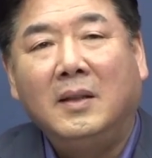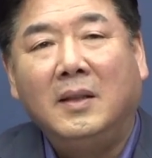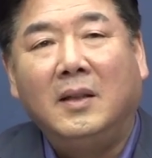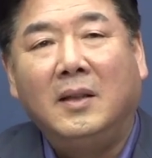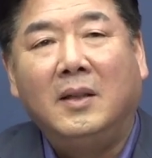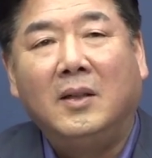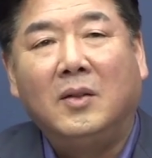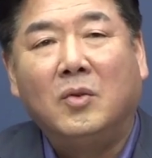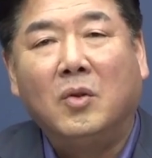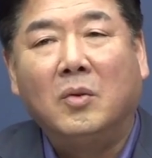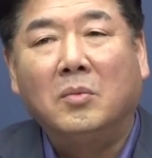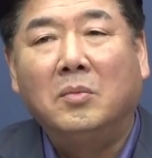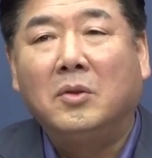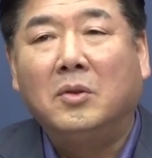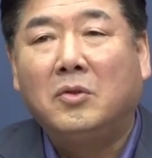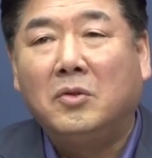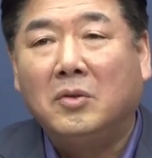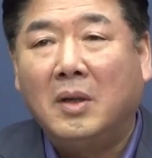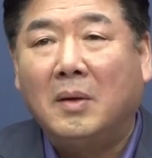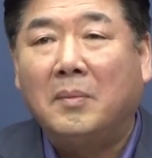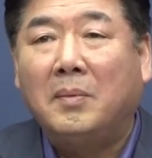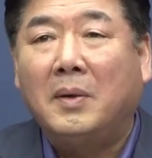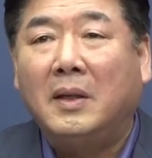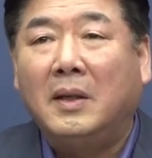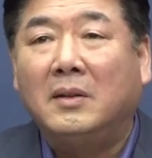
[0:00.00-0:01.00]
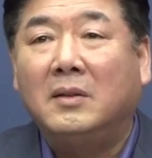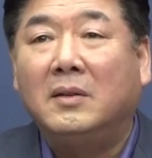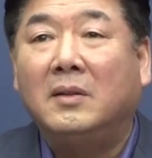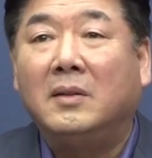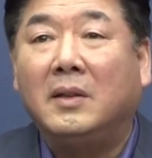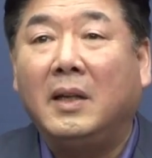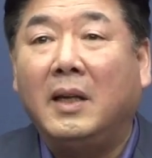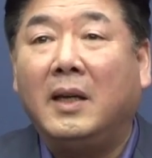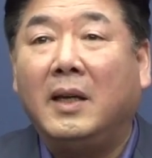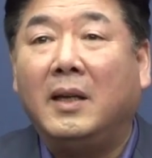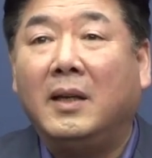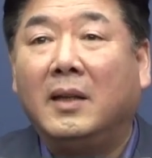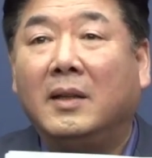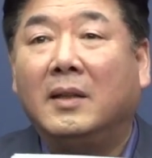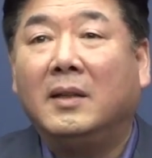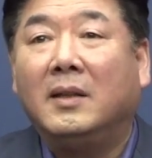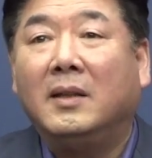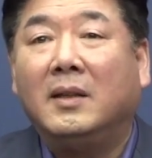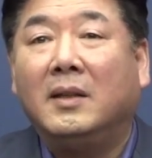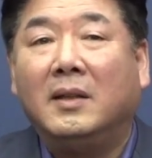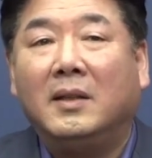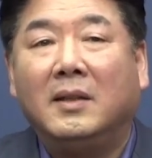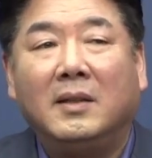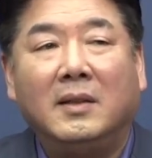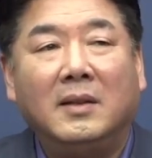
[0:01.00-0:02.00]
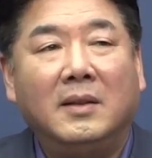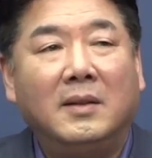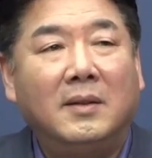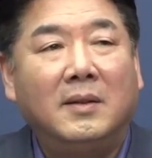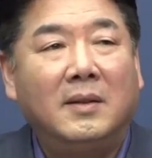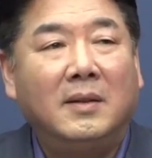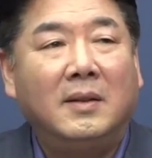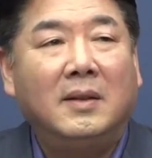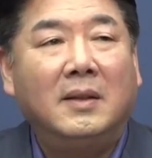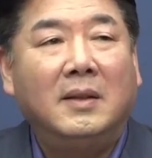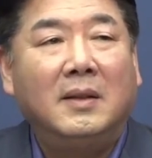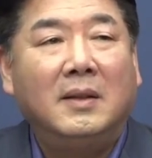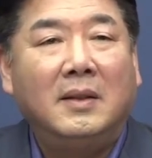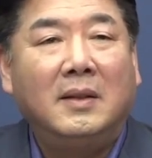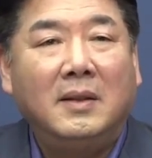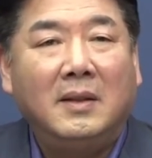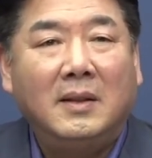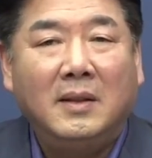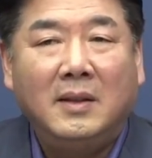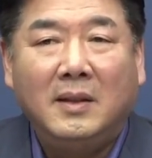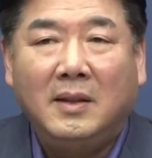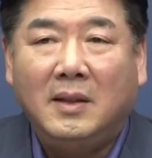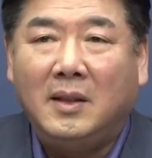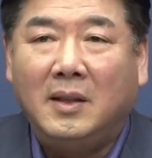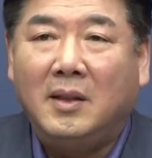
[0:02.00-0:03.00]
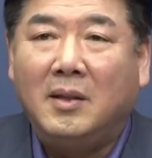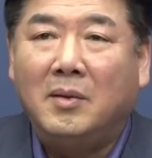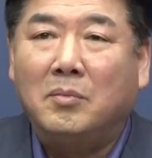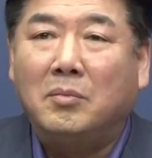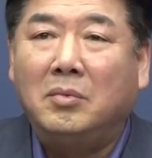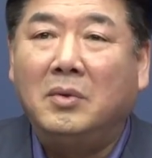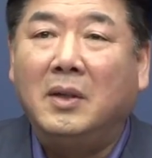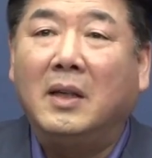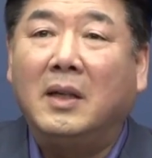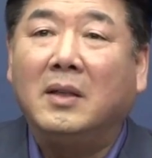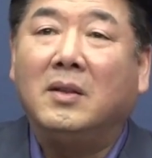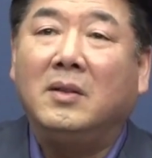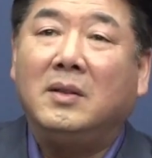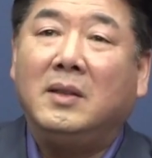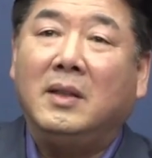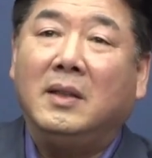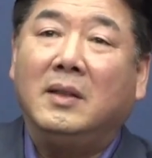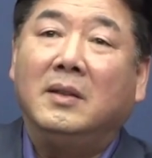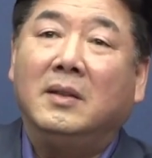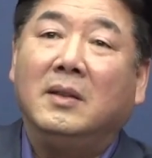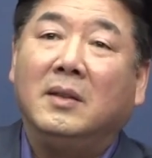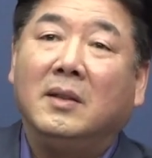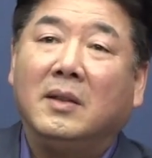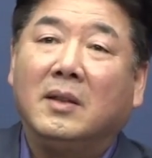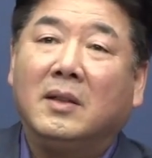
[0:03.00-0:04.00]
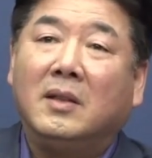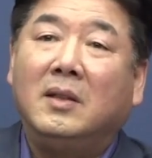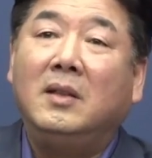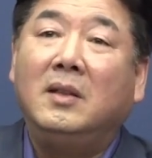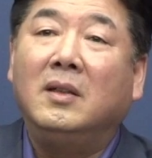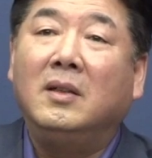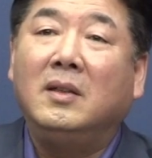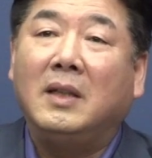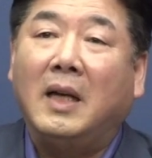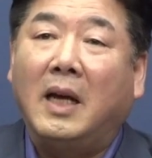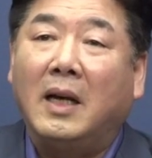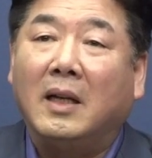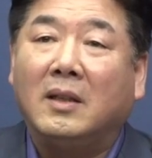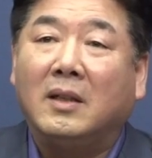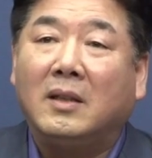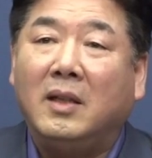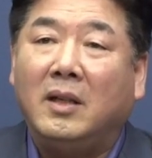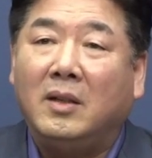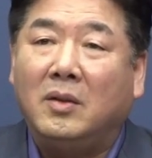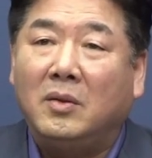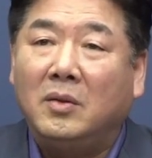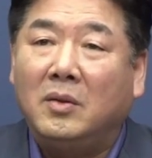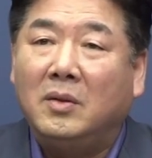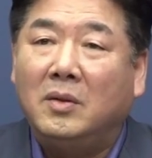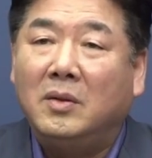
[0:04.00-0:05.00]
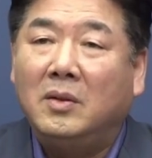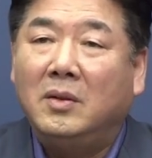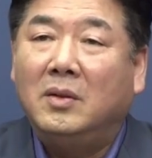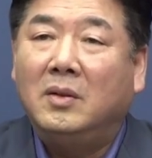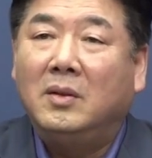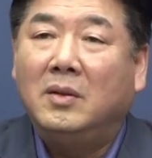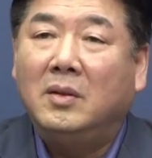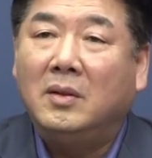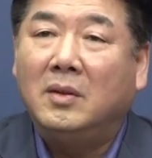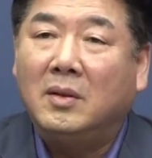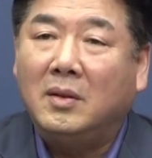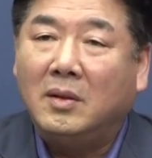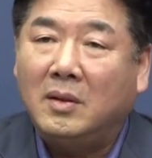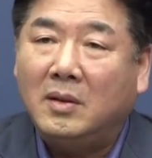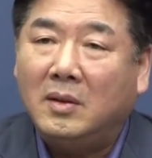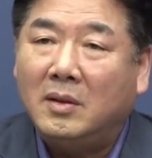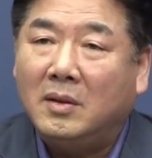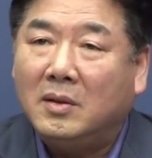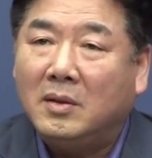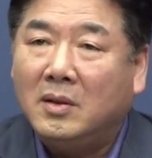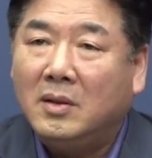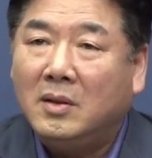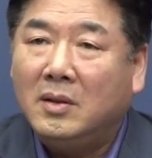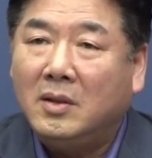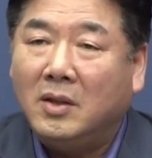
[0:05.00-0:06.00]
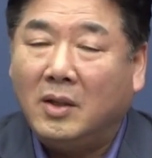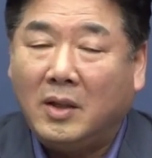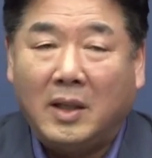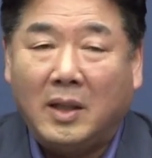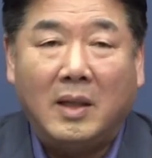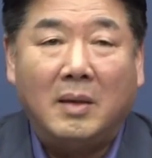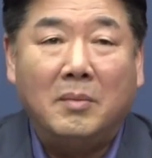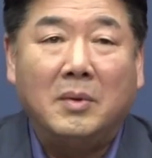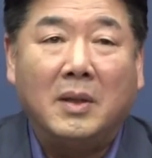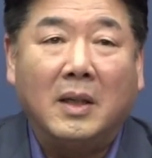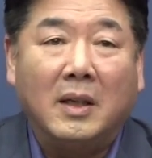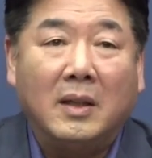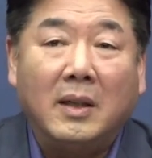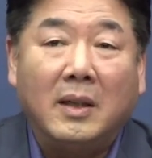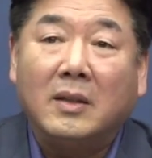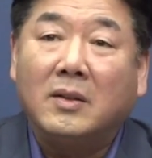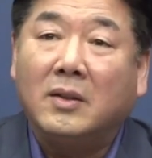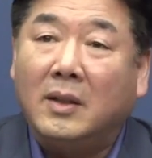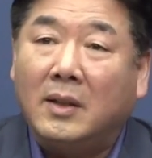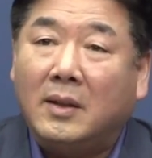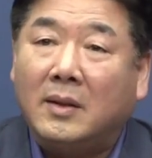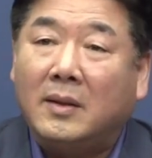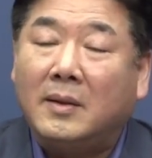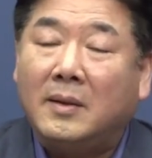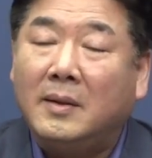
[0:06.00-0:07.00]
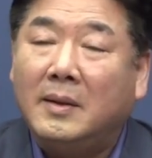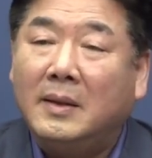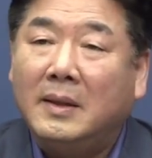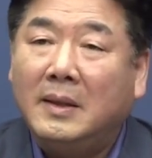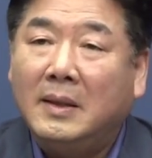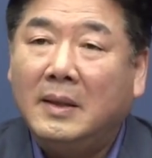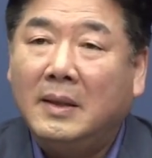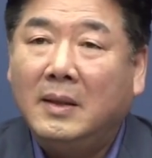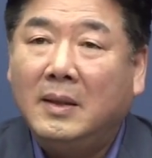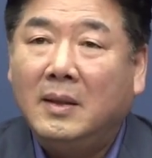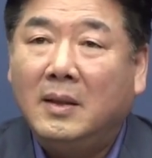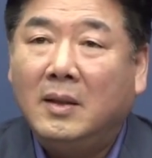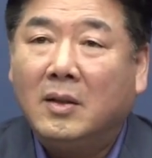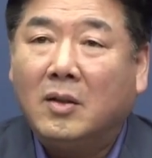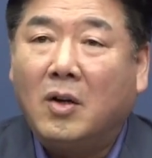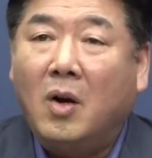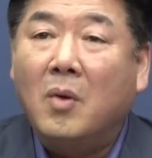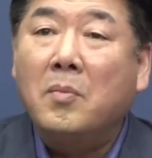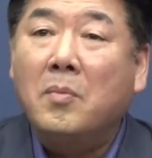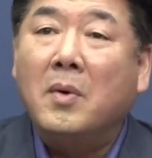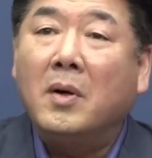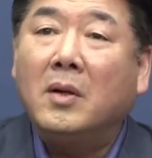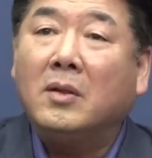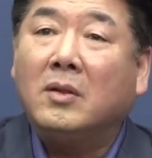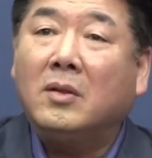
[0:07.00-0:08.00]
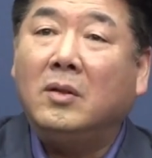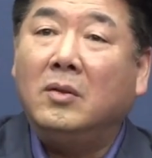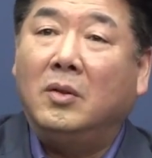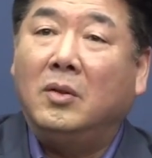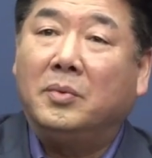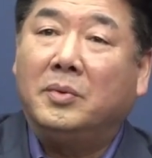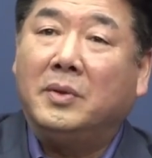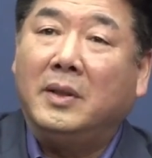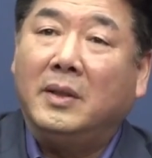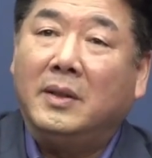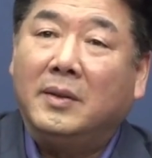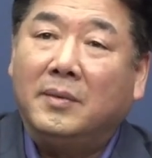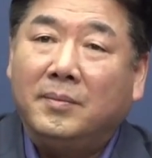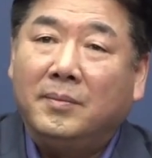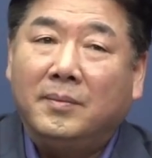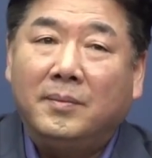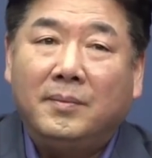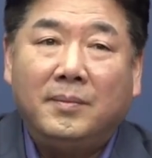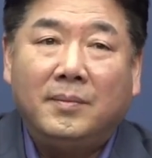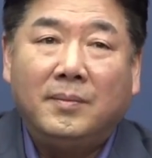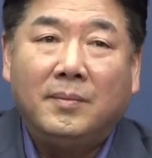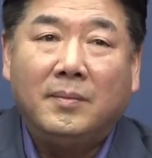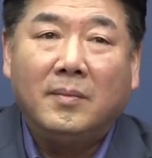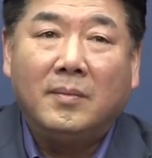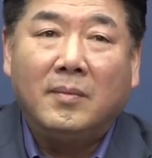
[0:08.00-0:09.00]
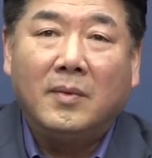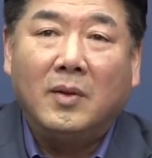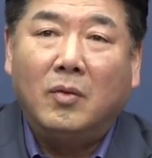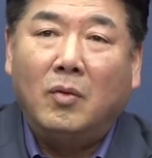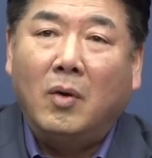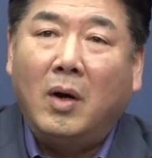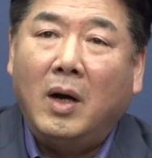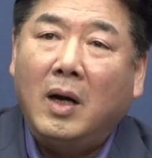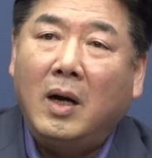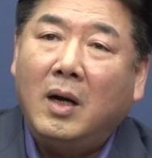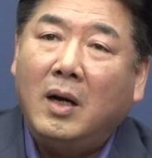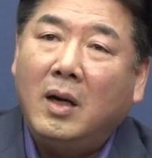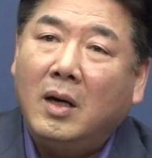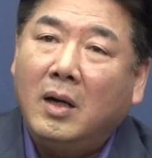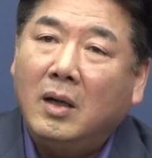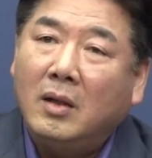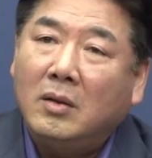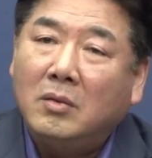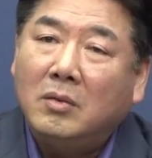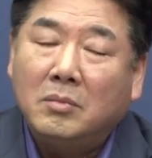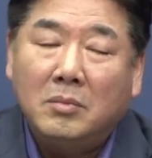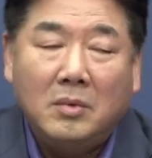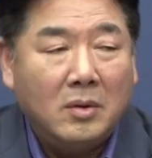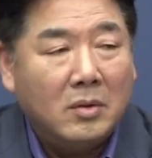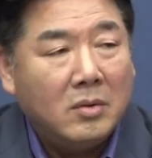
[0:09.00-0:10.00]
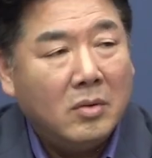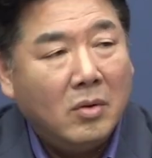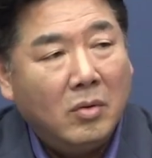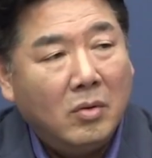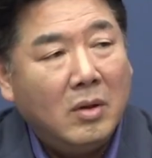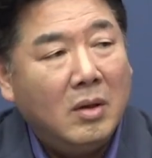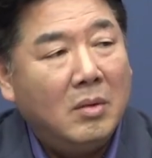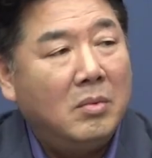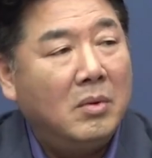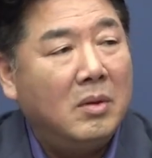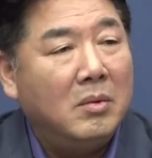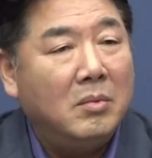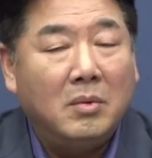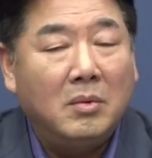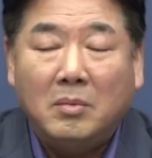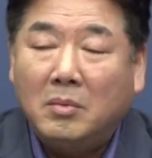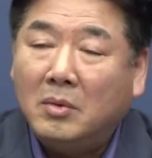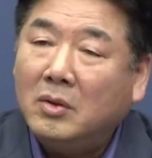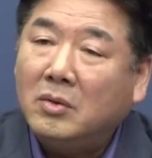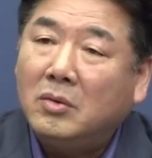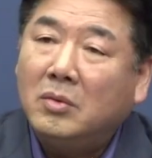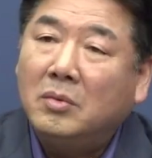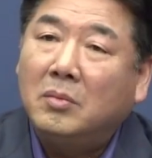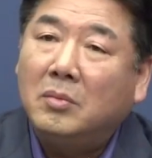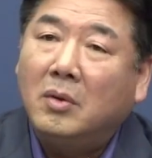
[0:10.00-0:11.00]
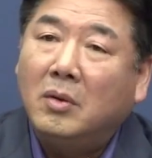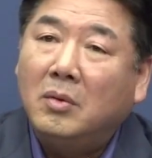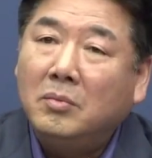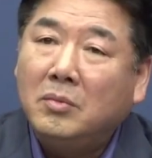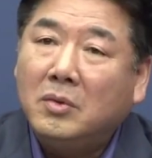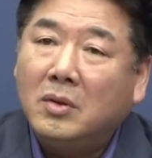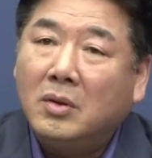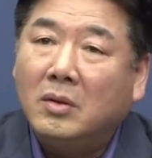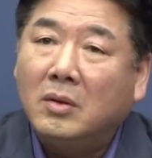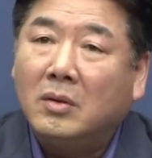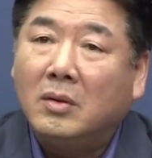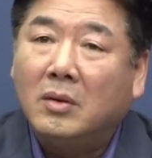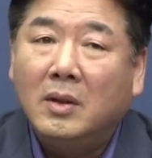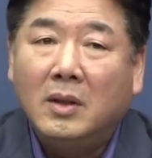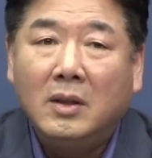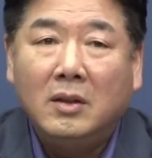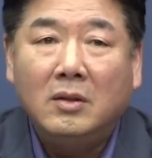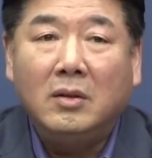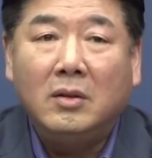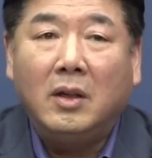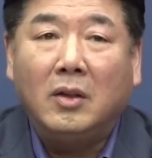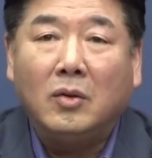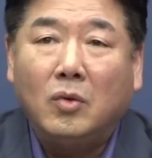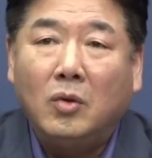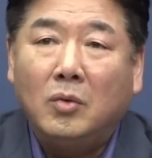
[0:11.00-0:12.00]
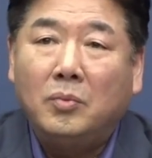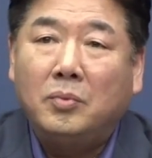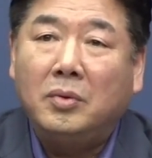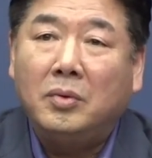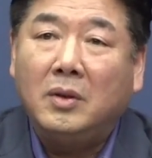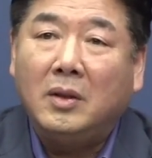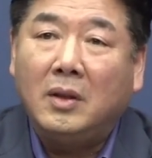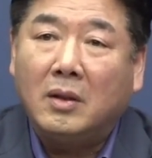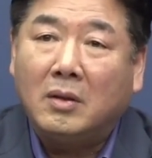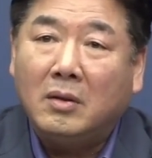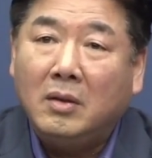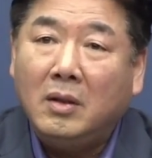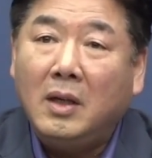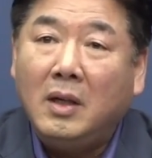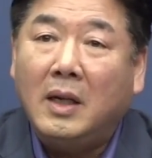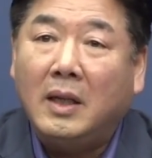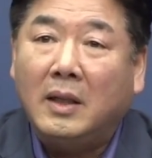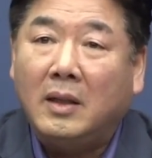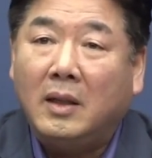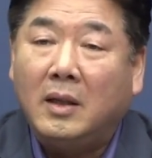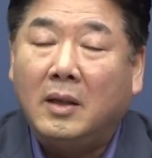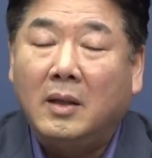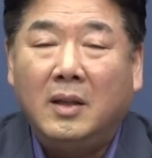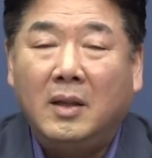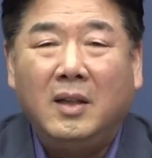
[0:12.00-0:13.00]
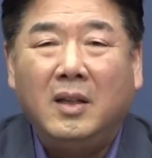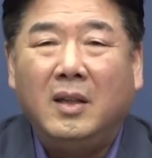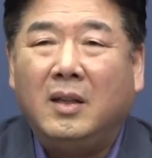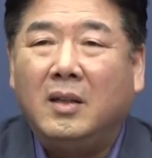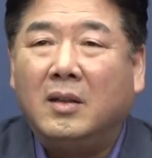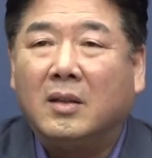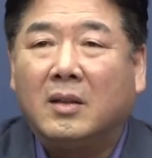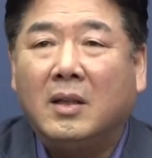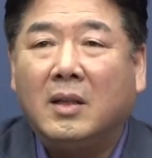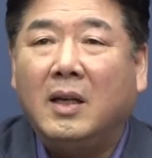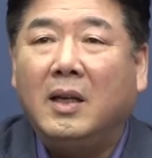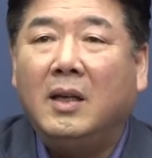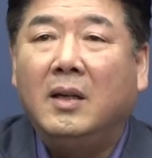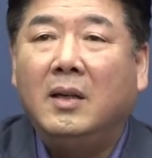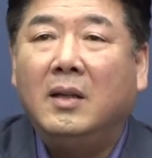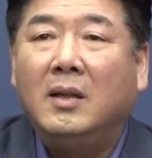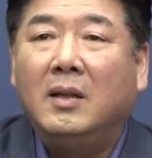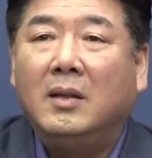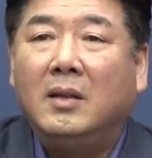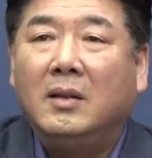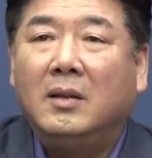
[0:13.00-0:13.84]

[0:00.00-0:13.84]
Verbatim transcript: 이 종북 주사파들의 이 문화 전쟁은 그런 양태로 어, 전개됩니다. 그래서 겁먹을 건 없어요. 와, 뭐 서울에 보면 뭐좀 엄청 흥행 돌풍인데 큰일 났네. 이렇게